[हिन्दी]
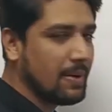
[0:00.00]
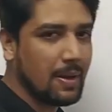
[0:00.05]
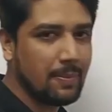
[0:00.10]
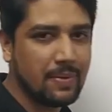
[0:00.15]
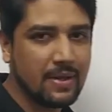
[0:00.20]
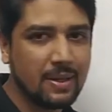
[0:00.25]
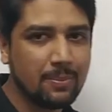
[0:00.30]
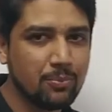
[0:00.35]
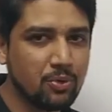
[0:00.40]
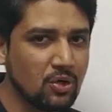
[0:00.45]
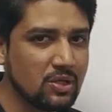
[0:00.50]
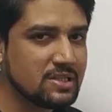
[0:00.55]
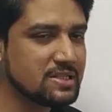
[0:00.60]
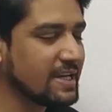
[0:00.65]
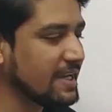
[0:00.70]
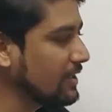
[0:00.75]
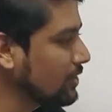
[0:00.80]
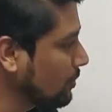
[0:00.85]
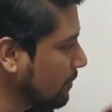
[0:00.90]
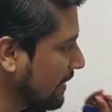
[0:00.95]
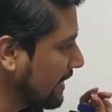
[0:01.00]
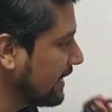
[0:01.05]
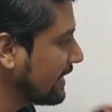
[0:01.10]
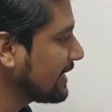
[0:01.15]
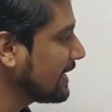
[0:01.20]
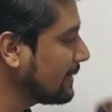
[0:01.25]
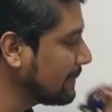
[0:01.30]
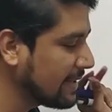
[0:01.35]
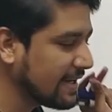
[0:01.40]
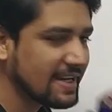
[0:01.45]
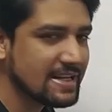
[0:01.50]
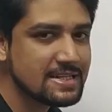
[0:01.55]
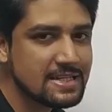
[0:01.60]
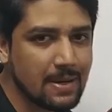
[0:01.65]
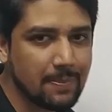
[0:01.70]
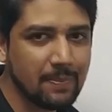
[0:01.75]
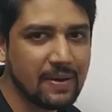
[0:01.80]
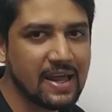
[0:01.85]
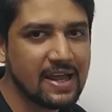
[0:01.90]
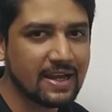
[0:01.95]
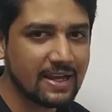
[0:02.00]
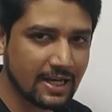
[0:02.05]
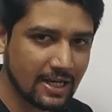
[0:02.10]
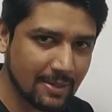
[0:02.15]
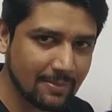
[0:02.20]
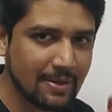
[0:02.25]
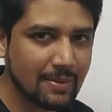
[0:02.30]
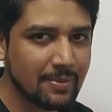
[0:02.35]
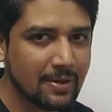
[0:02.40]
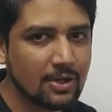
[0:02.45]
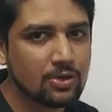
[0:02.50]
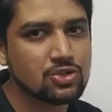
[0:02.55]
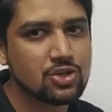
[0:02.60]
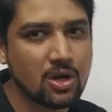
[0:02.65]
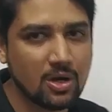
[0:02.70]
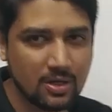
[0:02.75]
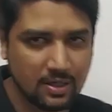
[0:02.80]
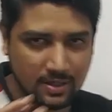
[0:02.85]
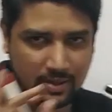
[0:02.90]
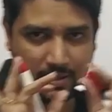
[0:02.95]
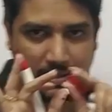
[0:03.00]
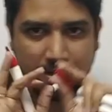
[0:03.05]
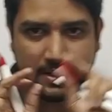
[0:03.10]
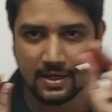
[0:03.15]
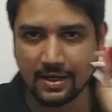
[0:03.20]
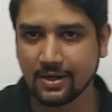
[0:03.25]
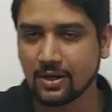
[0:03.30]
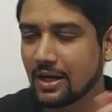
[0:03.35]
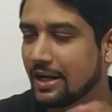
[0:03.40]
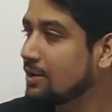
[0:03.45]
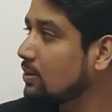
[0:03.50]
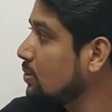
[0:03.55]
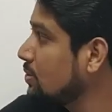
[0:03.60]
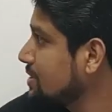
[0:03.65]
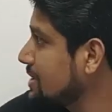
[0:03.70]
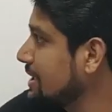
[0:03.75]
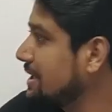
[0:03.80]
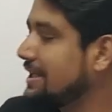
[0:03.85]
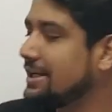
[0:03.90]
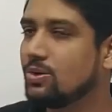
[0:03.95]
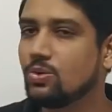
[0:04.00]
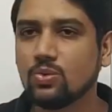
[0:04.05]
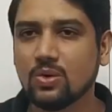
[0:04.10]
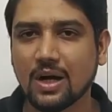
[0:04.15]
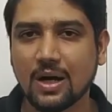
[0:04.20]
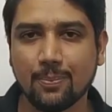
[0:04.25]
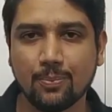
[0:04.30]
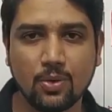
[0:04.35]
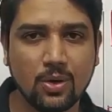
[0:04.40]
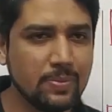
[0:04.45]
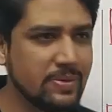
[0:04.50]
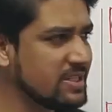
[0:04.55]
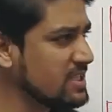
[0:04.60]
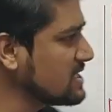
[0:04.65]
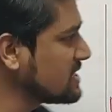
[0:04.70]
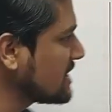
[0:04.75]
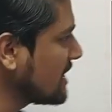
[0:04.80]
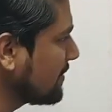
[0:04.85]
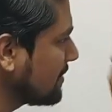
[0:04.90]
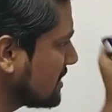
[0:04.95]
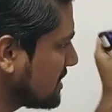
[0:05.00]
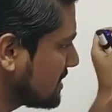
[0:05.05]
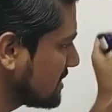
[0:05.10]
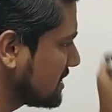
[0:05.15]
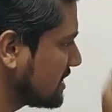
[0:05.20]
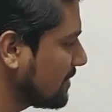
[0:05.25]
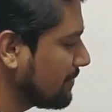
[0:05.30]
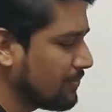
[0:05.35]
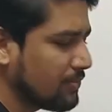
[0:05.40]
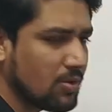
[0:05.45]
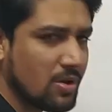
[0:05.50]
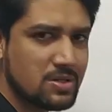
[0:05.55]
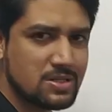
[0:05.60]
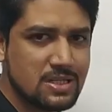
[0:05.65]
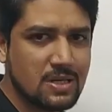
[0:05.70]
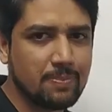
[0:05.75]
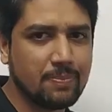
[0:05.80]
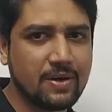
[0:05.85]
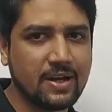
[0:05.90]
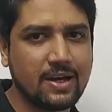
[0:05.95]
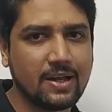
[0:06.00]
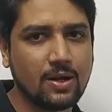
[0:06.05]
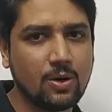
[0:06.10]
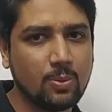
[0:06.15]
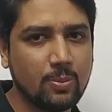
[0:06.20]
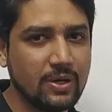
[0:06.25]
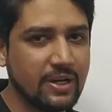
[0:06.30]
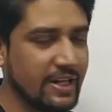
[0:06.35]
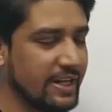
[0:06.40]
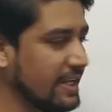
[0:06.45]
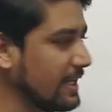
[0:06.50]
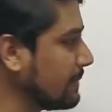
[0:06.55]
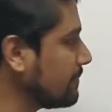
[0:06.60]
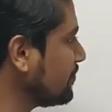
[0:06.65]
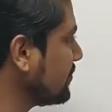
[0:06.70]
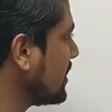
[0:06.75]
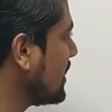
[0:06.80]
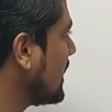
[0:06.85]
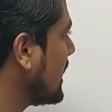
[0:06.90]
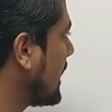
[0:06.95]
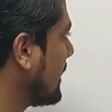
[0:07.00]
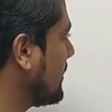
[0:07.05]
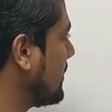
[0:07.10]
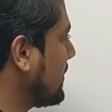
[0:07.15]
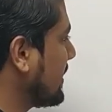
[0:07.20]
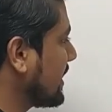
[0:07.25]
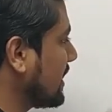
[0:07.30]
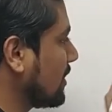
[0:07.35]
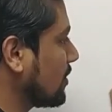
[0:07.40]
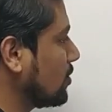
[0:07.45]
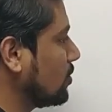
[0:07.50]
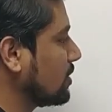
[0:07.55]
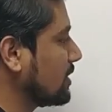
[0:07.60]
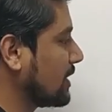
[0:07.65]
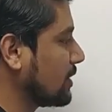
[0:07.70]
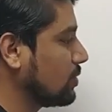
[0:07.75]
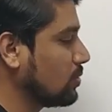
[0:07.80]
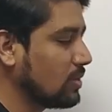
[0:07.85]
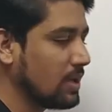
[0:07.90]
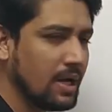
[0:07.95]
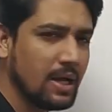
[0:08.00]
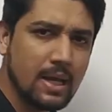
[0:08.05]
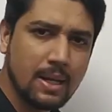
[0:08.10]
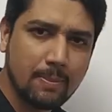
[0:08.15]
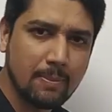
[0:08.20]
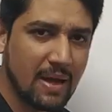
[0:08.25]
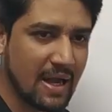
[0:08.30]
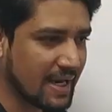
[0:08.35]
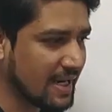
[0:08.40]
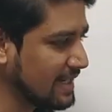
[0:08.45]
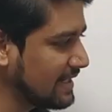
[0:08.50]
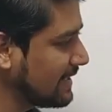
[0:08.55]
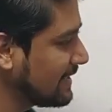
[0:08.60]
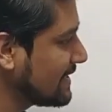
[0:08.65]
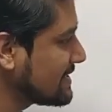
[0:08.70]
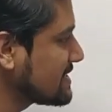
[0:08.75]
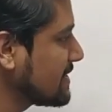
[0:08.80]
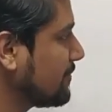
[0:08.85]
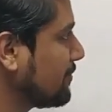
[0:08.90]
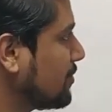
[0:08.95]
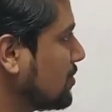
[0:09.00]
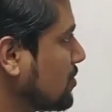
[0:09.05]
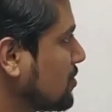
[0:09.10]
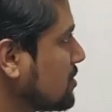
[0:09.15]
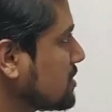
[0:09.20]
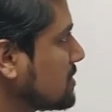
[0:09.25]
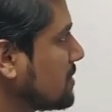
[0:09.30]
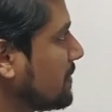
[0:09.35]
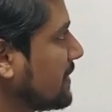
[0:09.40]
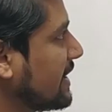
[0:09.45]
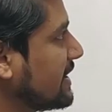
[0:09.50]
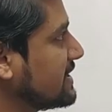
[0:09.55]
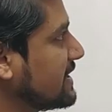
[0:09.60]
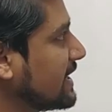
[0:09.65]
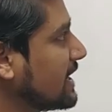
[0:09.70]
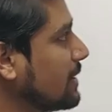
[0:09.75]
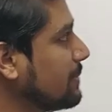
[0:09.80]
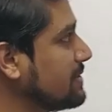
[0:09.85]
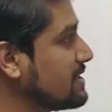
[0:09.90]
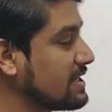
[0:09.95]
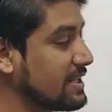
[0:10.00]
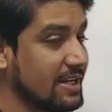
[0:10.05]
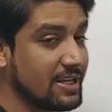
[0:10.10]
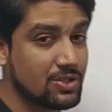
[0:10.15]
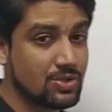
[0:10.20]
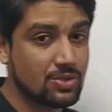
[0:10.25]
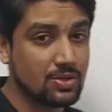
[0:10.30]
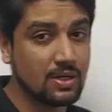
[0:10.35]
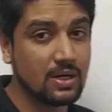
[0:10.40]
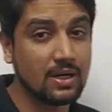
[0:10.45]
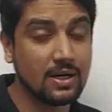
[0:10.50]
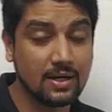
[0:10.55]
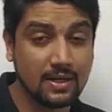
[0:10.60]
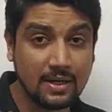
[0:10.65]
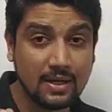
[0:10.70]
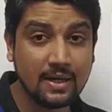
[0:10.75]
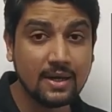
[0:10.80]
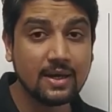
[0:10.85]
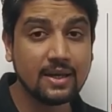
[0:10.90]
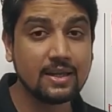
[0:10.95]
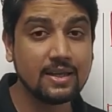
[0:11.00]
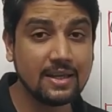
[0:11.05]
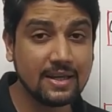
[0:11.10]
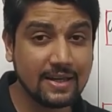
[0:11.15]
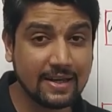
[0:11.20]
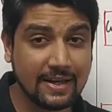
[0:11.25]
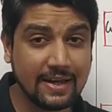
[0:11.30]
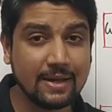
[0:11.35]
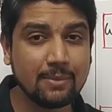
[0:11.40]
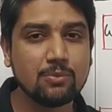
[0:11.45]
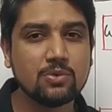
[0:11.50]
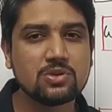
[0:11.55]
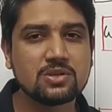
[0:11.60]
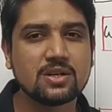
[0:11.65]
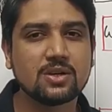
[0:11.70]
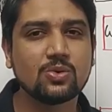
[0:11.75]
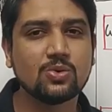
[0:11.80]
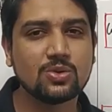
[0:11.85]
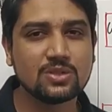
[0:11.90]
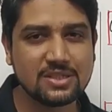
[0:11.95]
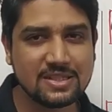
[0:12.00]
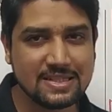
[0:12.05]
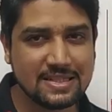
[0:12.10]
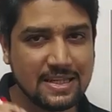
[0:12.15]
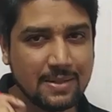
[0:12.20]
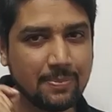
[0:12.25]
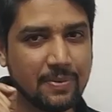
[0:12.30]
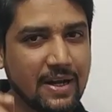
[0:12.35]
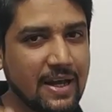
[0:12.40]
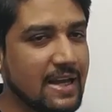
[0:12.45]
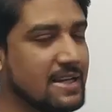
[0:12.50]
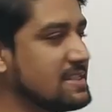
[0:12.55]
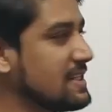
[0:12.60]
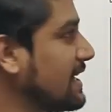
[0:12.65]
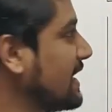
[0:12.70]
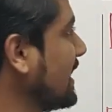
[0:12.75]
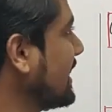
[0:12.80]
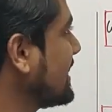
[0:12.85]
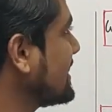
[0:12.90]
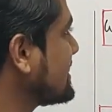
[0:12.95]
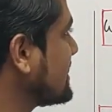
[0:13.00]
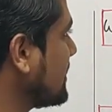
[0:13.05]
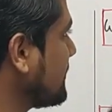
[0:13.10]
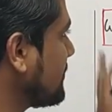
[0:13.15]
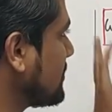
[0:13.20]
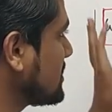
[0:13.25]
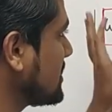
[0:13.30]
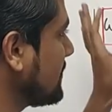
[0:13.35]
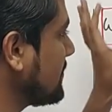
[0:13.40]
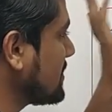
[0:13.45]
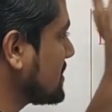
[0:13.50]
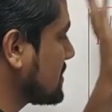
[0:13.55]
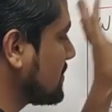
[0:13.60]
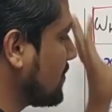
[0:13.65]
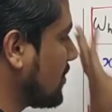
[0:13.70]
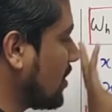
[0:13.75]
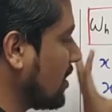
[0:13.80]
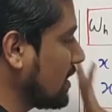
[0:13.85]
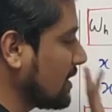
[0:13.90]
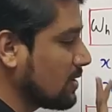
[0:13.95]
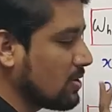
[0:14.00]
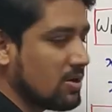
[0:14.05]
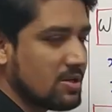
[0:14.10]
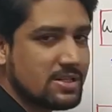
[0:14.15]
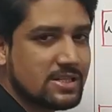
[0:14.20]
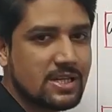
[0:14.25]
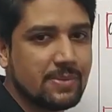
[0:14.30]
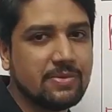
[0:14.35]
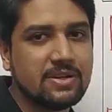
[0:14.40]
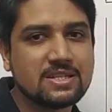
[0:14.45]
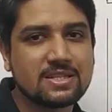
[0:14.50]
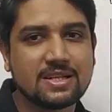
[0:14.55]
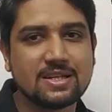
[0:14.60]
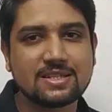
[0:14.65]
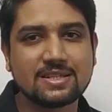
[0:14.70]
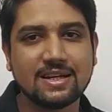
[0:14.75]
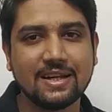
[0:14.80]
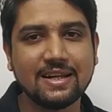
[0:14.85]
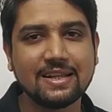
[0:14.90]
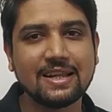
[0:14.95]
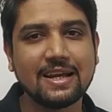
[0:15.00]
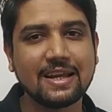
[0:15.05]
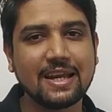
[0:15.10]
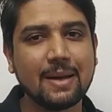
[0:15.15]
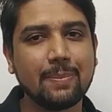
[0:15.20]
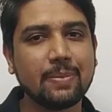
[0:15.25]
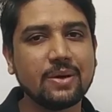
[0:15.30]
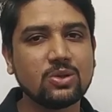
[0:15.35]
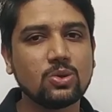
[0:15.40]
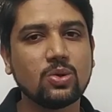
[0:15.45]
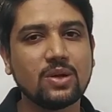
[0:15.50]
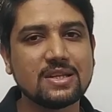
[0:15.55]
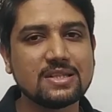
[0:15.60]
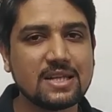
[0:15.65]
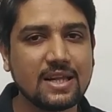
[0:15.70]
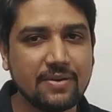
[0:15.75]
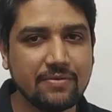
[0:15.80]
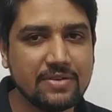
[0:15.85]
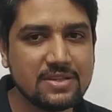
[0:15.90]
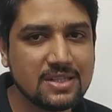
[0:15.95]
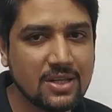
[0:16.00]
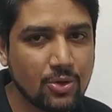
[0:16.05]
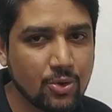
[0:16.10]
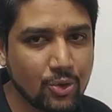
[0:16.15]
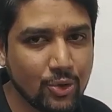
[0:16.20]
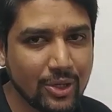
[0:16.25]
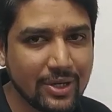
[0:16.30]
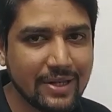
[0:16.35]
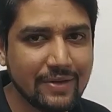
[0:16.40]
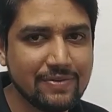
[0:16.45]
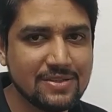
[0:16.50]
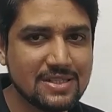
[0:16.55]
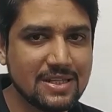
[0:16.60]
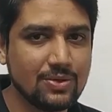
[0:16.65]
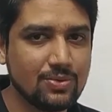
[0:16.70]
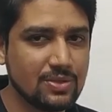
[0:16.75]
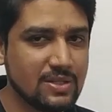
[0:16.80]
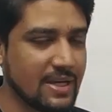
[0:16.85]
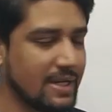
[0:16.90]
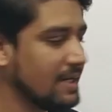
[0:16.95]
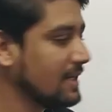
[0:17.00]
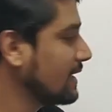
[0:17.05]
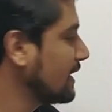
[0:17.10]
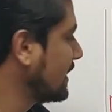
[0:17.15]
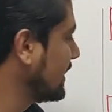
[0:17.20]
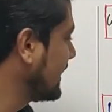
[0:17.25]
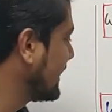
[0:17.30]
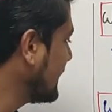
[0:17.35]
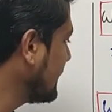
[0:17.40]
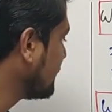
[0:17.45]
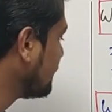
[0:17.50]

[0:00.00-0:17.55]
अभी भूल जाए न्यूमेरिकल में कैसे अप्लाई करना मैं अभी शॉर्ट कंक्लूजन दे दूंगा आपको अभी जिस सिर्फ कॉन्सेप्ट पढ़ा रहा हूं मैं ठीक है अभी मैं कंक्लूड कर दूंगा बाकी डिटेल सब फुल कोर्स में पढ़ा जाएगी अभी क्रेश ये रैंक बूस्टर कोर्स इसलिए पढ़ाया जा रहा है कि सिर्फ और सिर्फ स्मॉल कॉन्सेप्ट डिस्कस करें ताकि आपका थोड़ा सा रिविजन हो क्विक रिविजन हो जाए ठीक है